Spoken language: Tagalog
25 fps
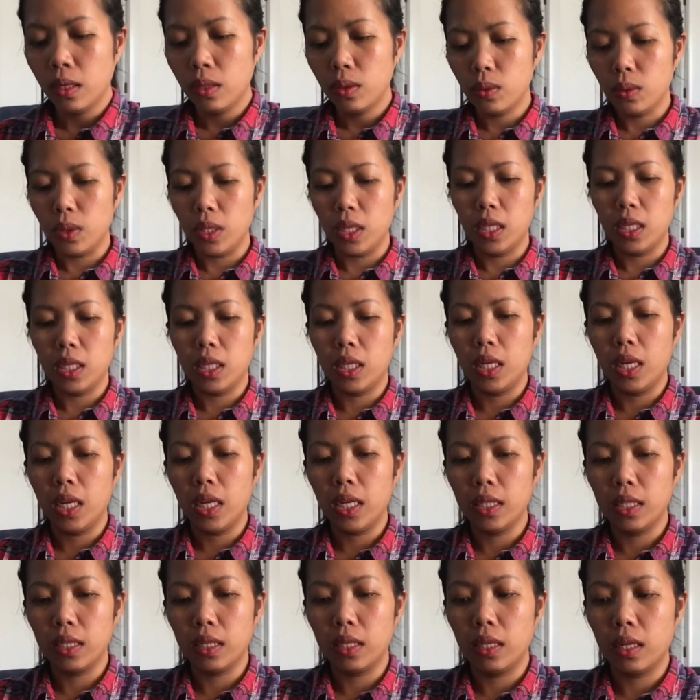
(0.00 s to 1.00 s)
So, ayan
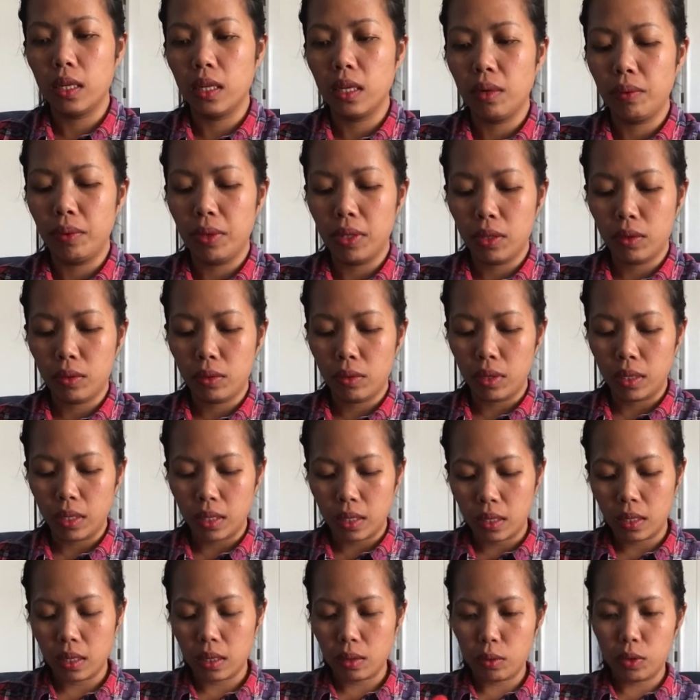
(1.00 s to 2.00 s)
guys. Ang gagawin ko,
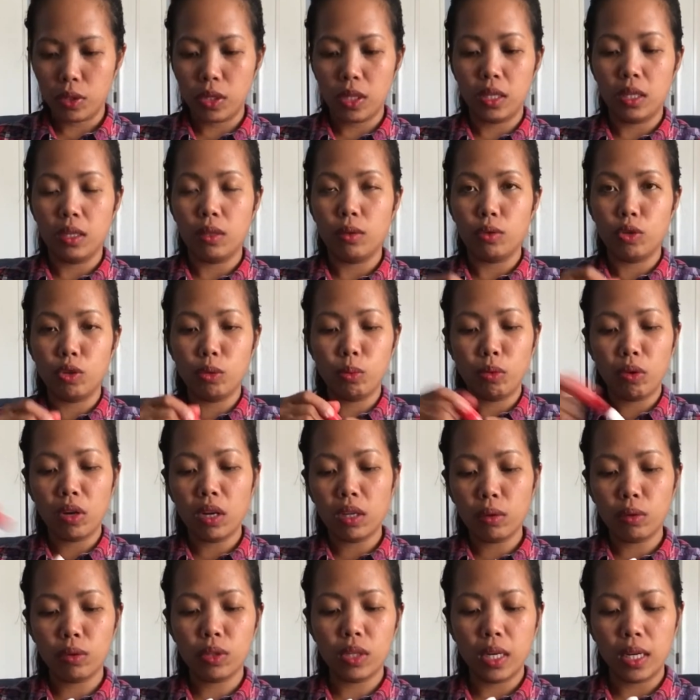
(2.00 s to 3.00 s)
ilagay ko siya dito.
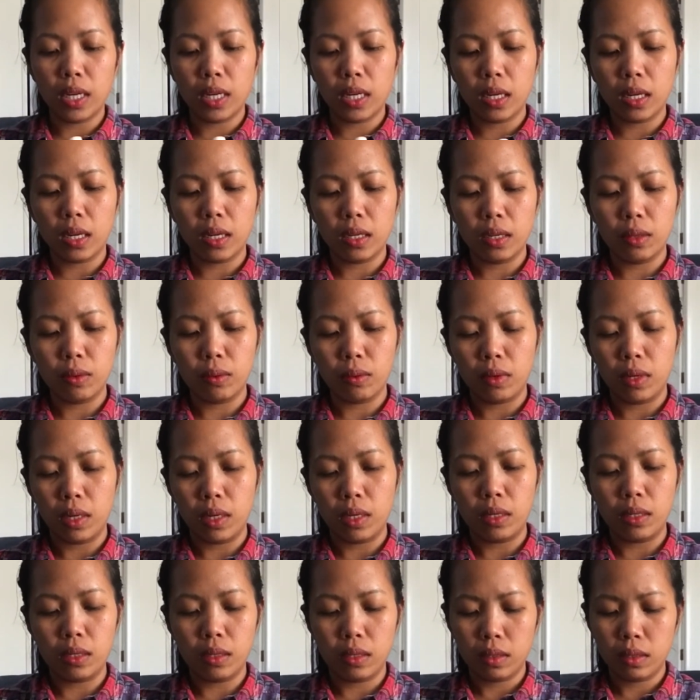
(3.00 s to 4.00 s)
Subukan ko siyang ilagay dito
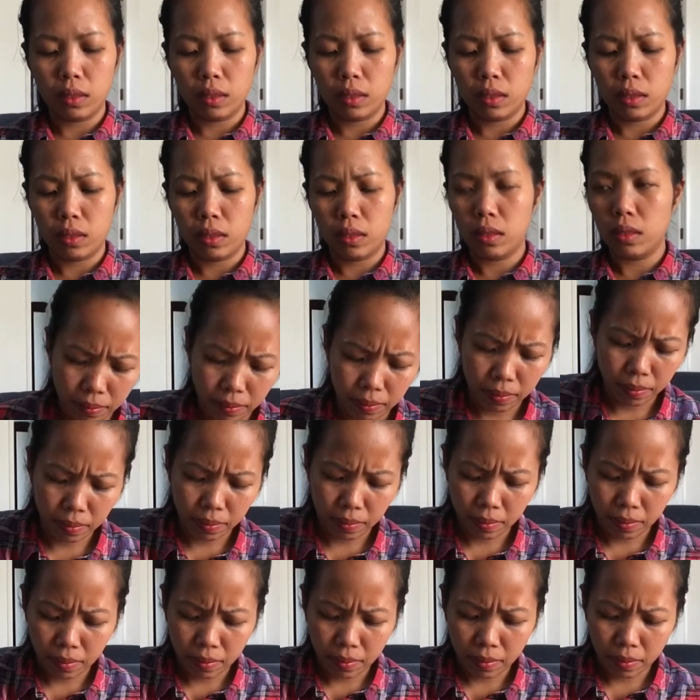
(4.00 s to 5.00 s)
guys.
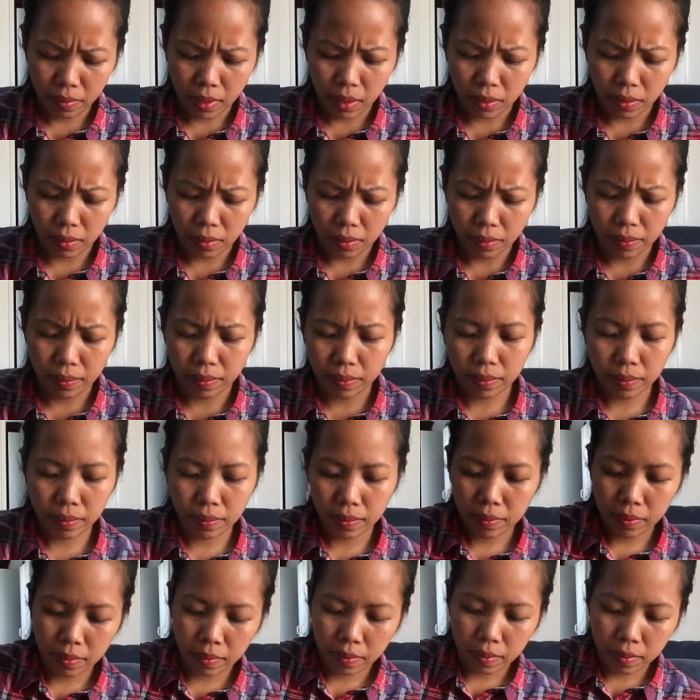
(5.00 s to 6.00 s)
Dito.
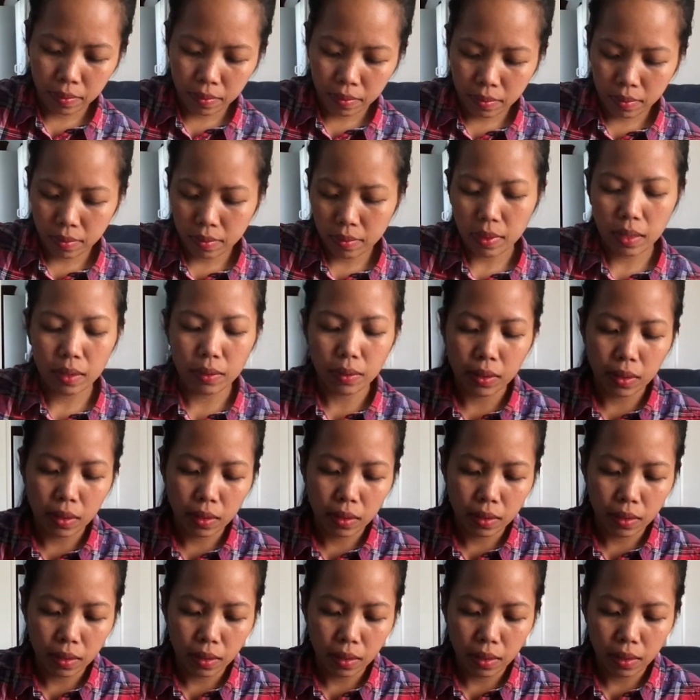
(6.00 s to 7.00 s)
Ayan ko siya.
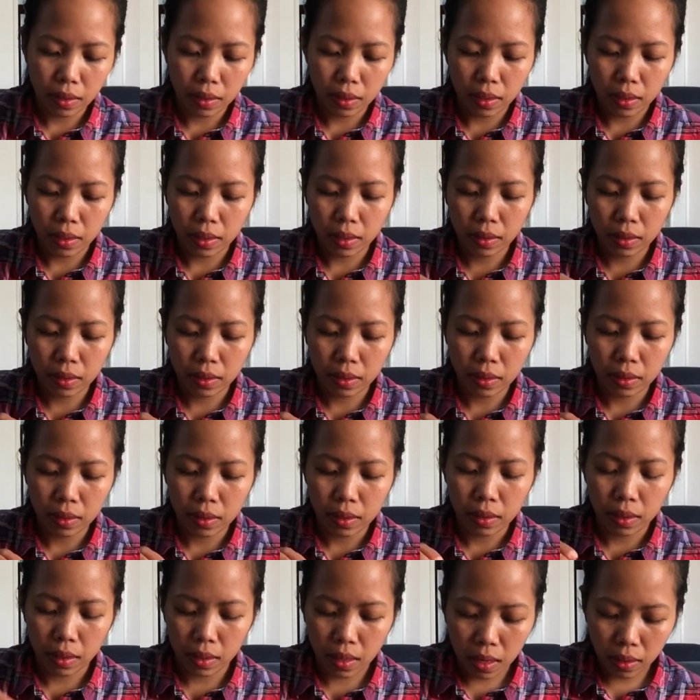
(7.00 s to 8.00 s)
Ayan guys.
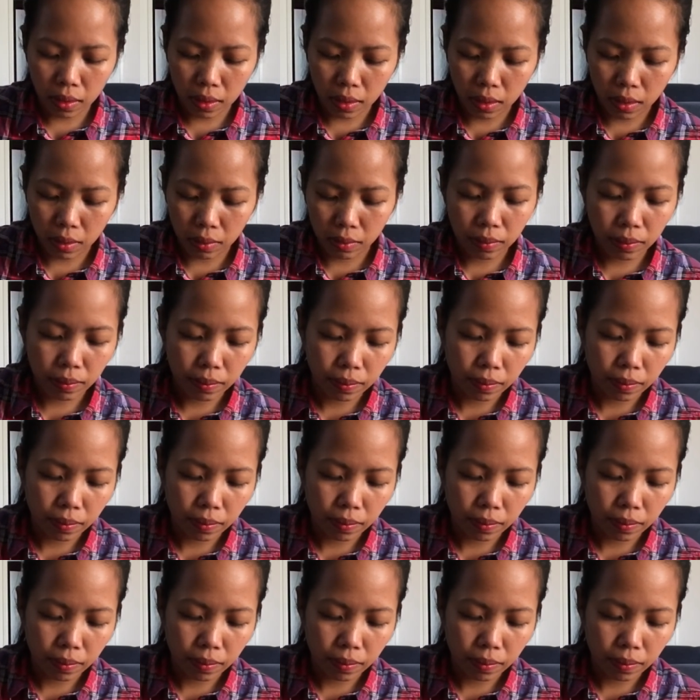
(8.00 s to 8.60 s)
Tandahan talaga na.